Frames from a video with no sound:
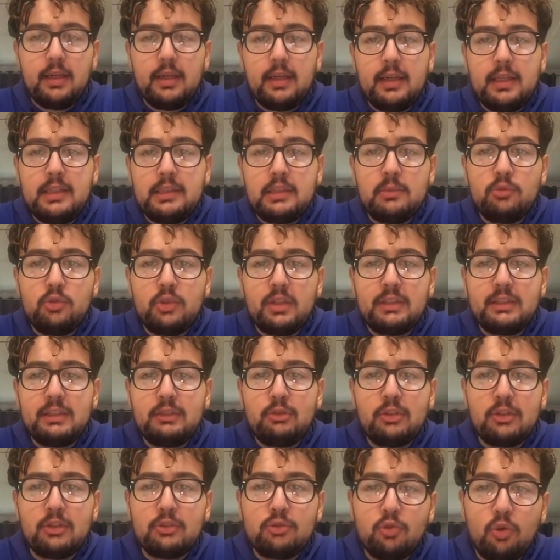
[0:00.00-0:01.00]
les hommes de la
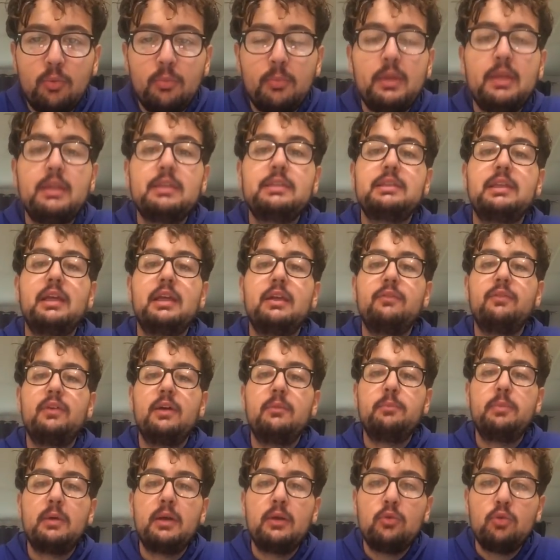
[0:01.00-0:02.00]
situation, mais ça
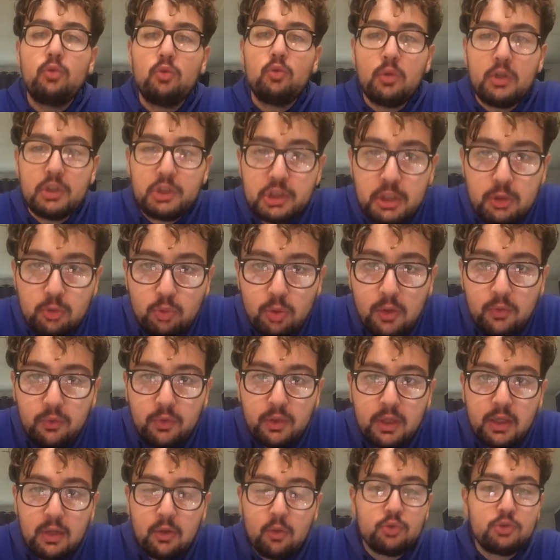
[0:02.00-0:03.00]
va pas ou quoi chez toi
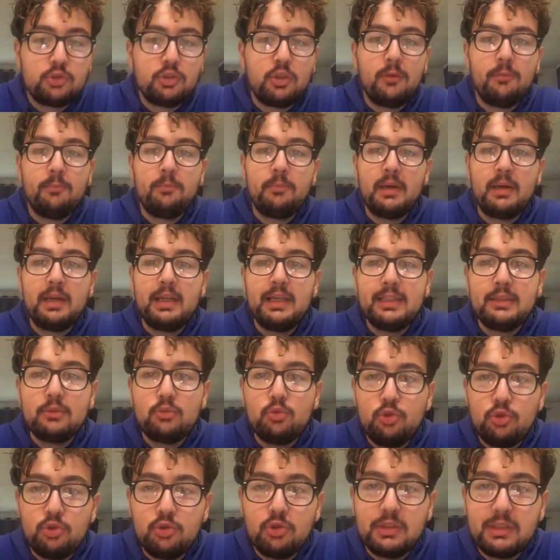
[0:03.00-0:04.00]
frère, on s'en bat les
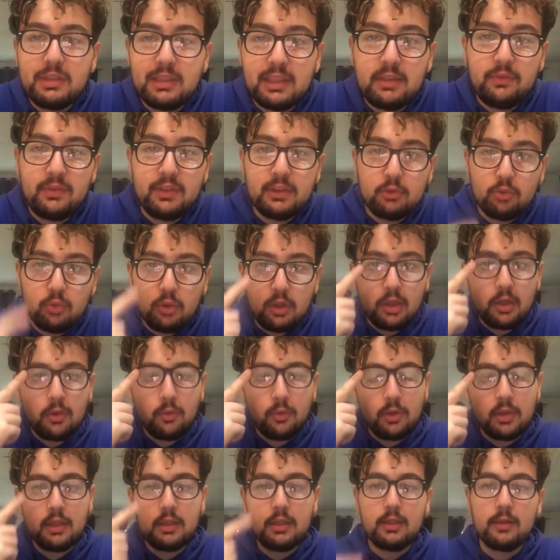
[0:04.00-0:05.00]
couilles de cette victoire,
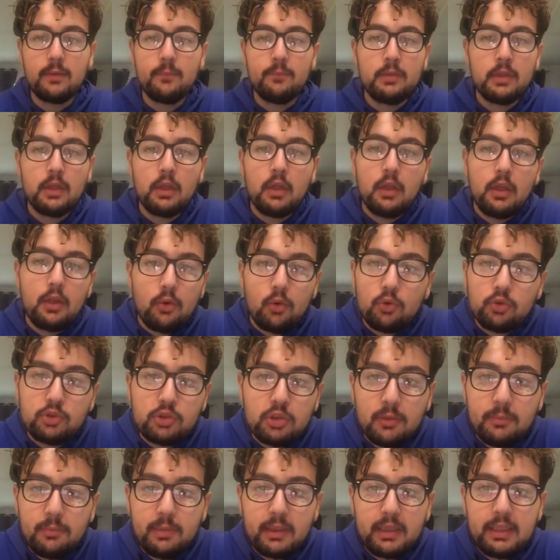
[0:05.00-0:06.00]
voilà, on
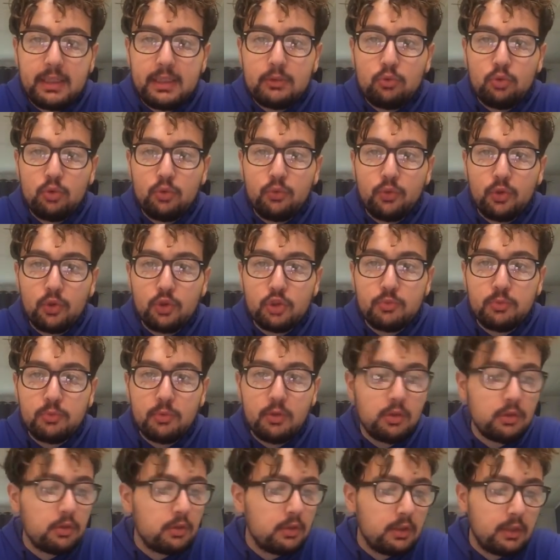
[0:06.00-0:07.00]
s'en bat les couilles
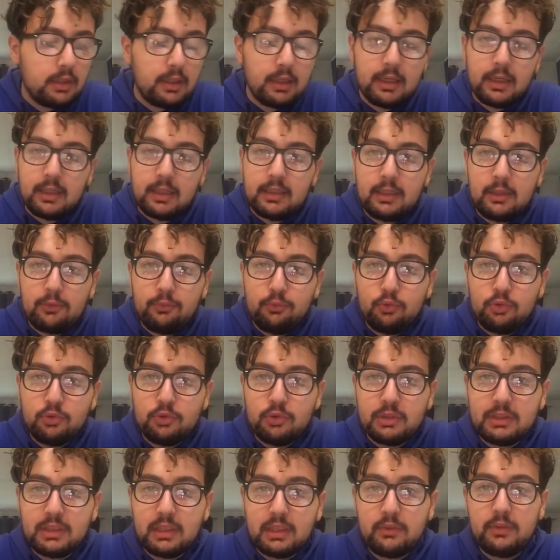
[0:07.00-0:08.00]
franchement, rien à foutre
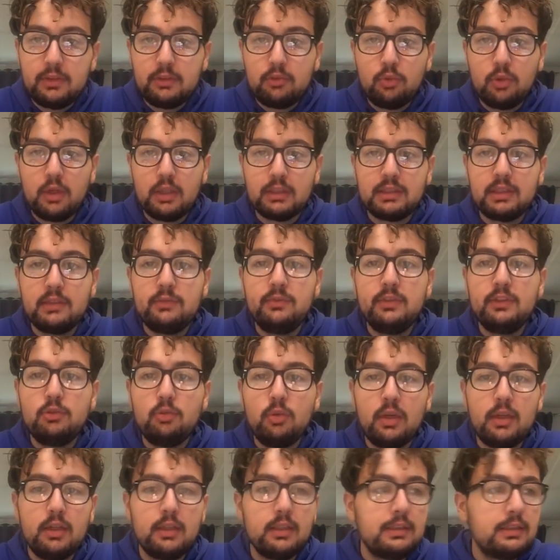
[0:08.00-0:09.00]
de cette victoire, cette
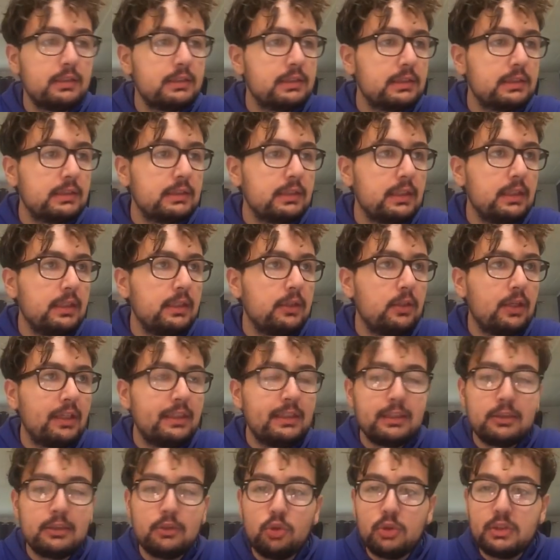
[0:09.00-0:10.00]
victoire est
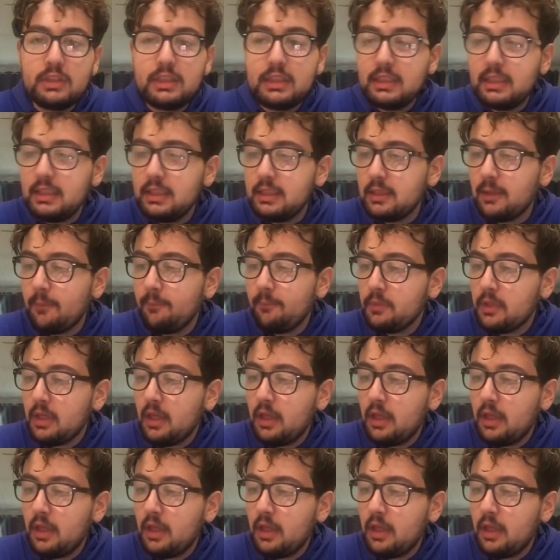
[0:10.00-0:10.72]
anecdotique,